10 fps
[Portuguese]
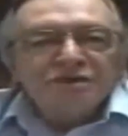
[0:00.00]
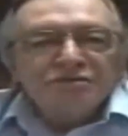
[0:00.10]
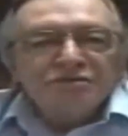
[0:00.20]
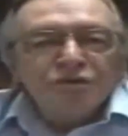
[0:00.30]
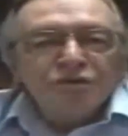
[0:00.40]

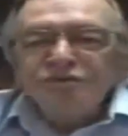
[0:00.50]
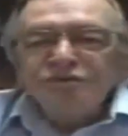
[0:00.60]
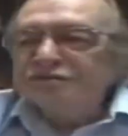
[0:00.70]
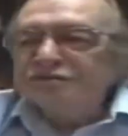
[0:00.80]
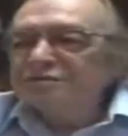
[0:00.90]
Tá Ou
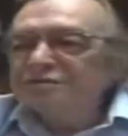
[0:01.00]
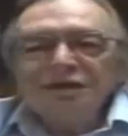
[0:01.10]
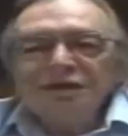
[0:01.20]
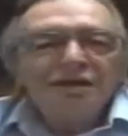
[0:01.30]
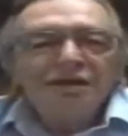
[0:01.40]
você faz
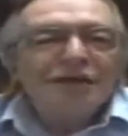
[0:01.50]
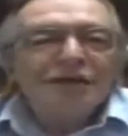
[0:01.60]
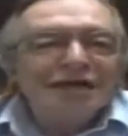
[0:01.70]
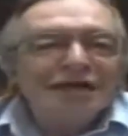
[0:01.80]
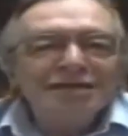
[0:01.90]
uma,
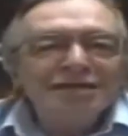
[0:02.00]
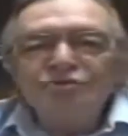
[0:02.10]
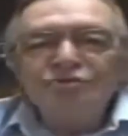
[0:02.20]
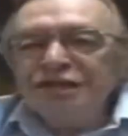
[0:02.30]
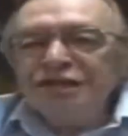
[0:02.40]
uma
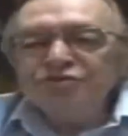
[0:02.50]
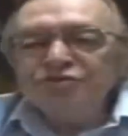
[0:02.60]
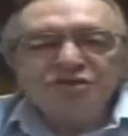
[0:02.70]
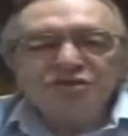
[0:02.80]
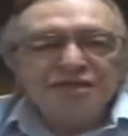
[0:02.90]
careta, um
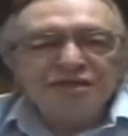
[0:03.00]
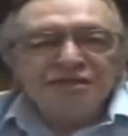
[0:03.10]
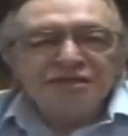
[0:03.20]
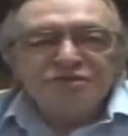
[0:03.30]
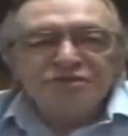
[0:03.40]
gesto, etc,
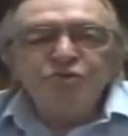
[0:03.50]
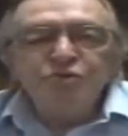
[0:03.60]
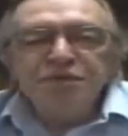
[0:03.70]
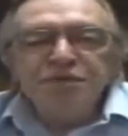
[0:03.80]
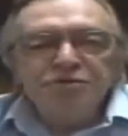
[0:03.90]
etc.
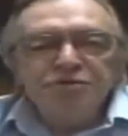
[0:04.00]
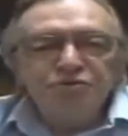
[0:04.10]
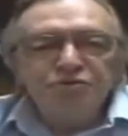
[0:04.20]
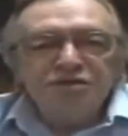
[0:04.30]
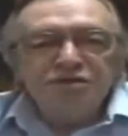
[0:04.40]
Suprima
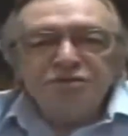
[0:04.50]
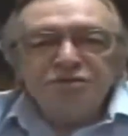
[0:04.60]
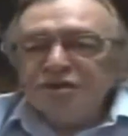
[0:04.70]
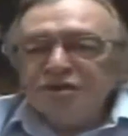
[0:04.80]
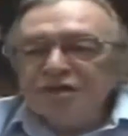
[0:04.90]
tudo isto
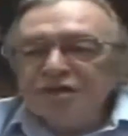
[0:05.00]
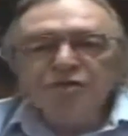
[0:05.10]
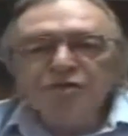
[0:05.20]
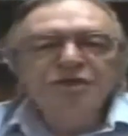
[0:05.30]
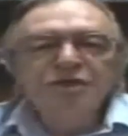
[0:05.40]
e
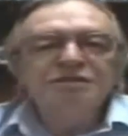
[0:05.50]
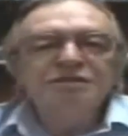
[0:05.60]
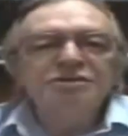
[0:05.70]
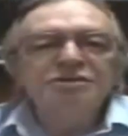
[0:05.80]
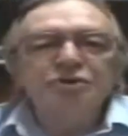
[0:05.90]
a
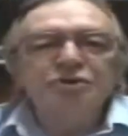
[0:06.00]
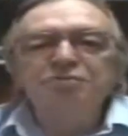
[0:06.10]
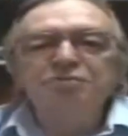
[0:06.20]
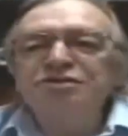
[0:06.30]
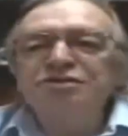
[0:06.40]
comunicação se torna
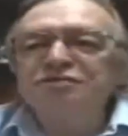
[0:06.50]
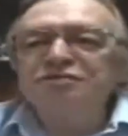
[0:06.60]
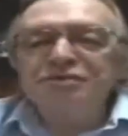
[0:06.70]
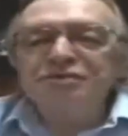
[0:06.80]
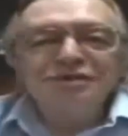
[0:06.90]

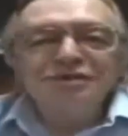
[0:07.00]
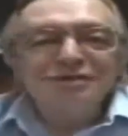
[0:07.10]
impossível.